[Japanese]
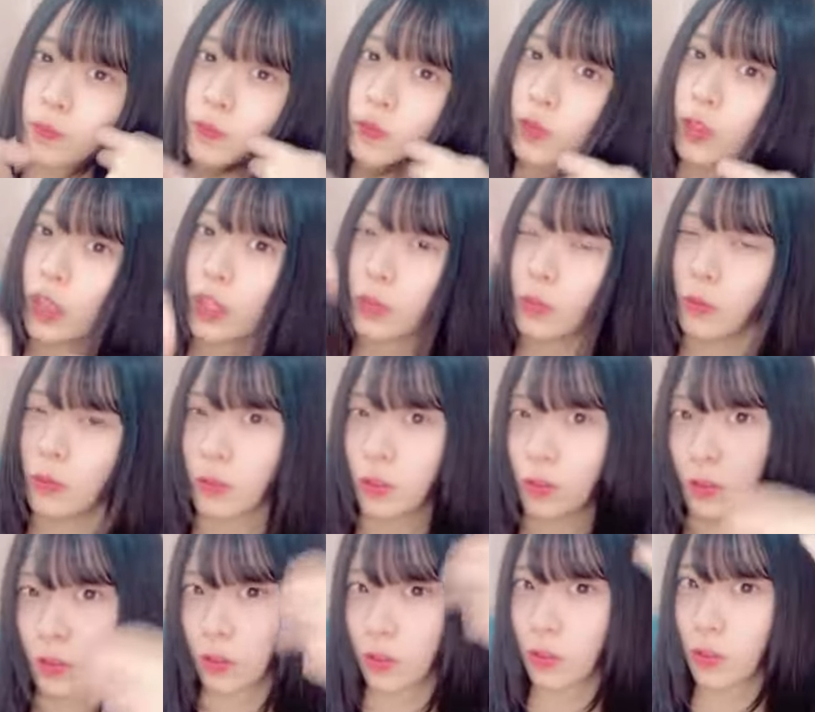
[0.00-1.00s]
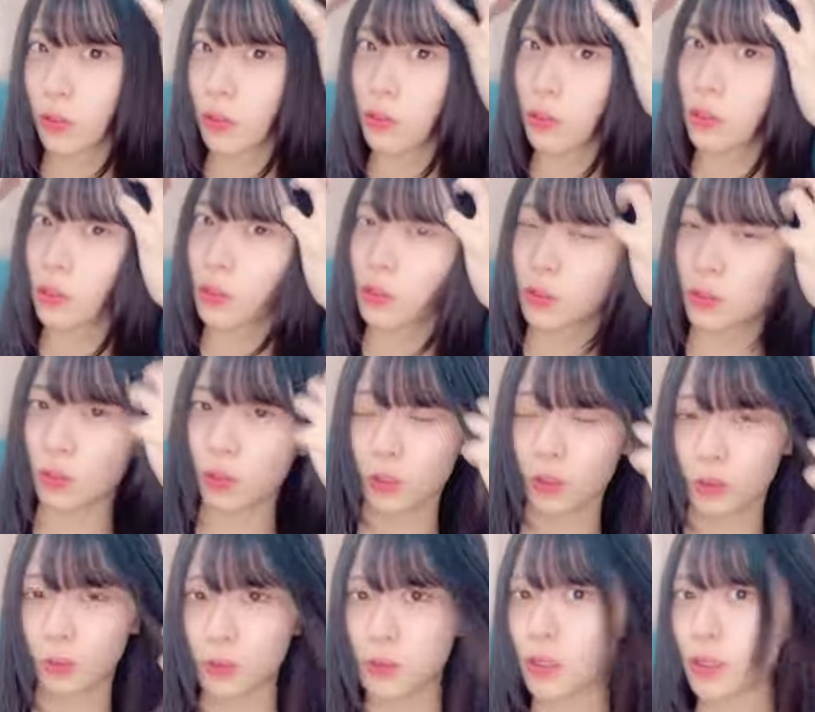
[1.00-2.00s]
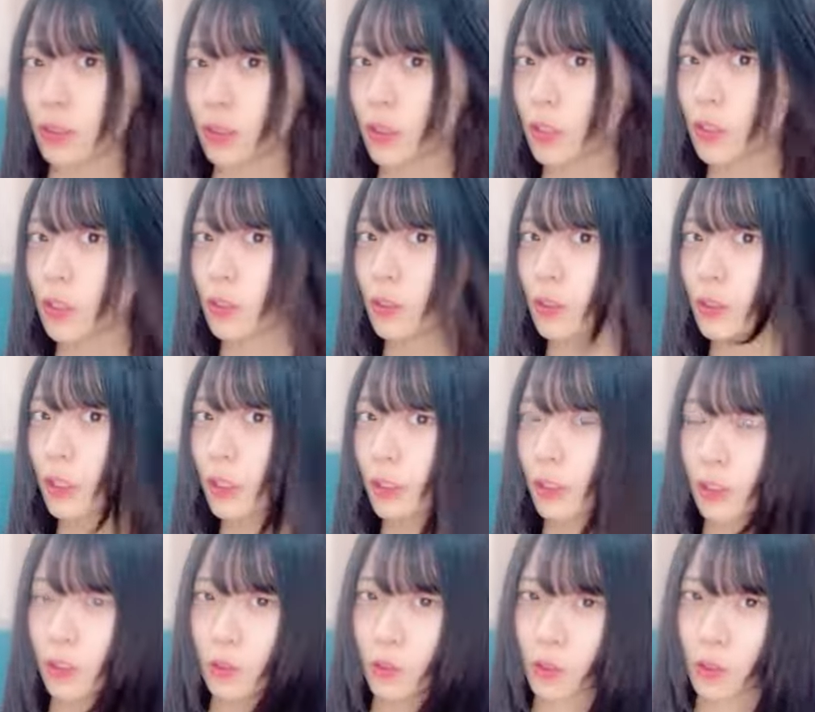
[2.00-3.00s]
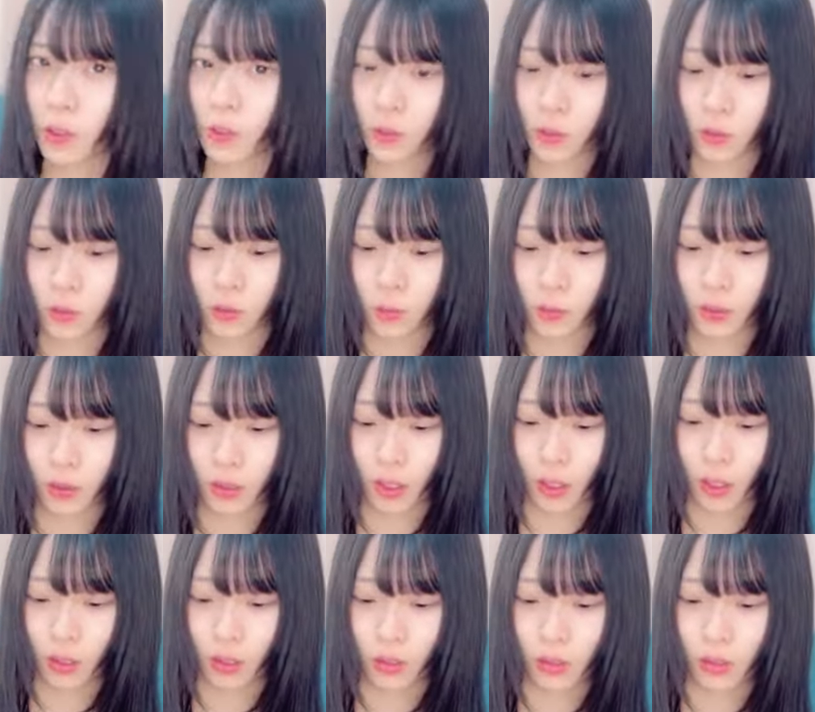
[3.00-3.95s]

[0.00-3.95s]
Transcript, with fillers: お買い物そう今日もね自炊チャンネルをしようと思って